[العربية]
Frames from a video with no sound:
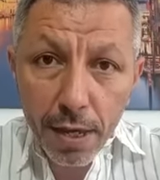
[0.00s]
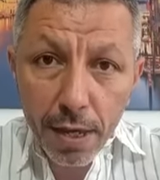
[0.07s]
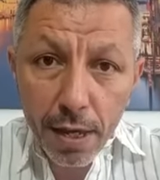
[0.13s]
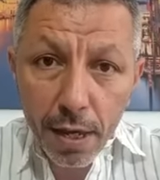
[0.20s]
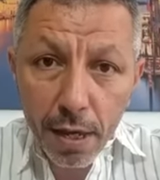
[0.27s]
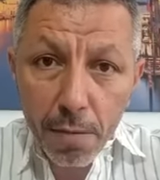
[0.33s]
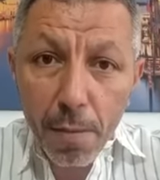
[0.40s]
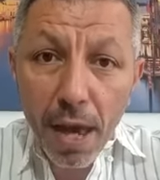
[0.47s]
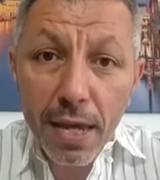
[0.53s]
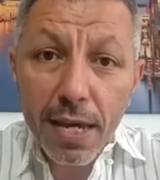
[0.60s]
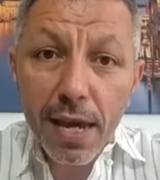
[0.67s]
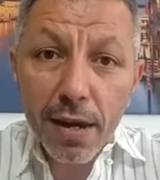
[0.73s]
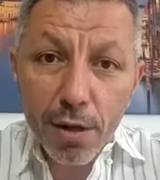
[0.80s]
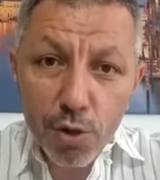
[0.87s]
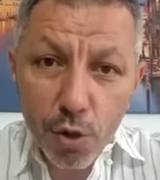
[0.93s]
آه،
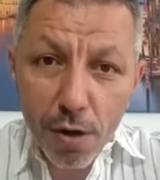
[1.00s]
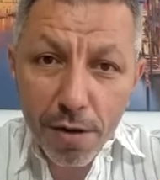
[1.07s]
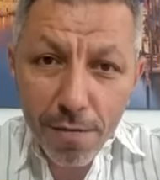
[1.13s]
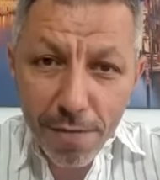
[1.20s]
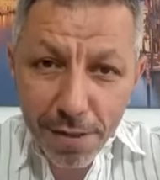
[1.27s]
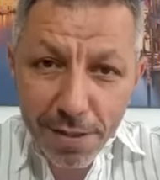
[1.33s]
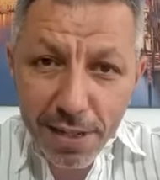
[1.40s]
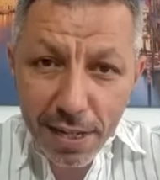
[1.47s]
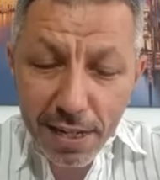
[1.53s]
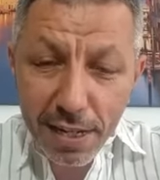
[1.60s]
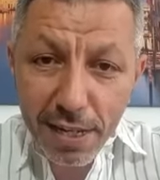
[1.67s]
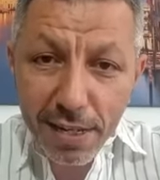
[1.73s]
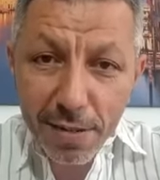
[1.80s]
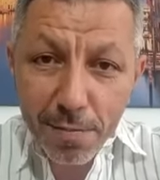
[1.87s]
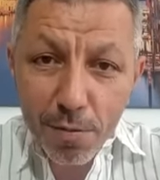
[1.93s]
أي رجل في
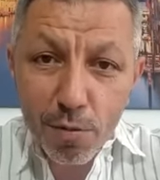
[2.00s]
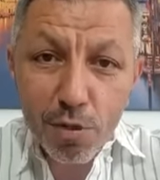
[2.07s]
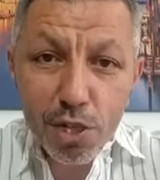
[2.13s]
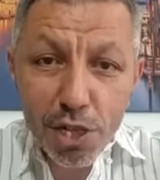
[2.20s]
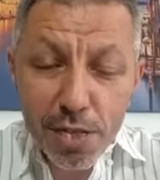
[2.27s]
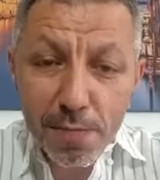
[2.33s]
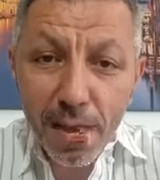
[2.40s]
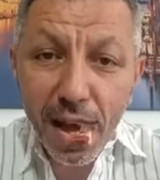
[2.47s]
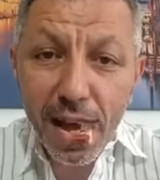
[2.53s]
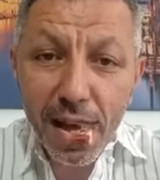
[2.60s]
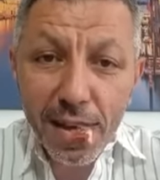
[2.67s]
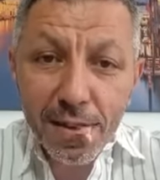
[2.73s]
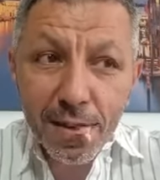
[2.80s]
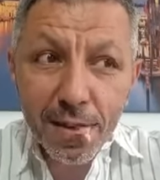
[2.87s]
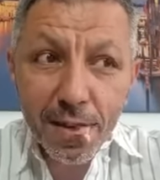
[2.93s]
الدنيا تجلس
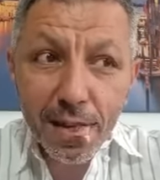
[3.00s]
معه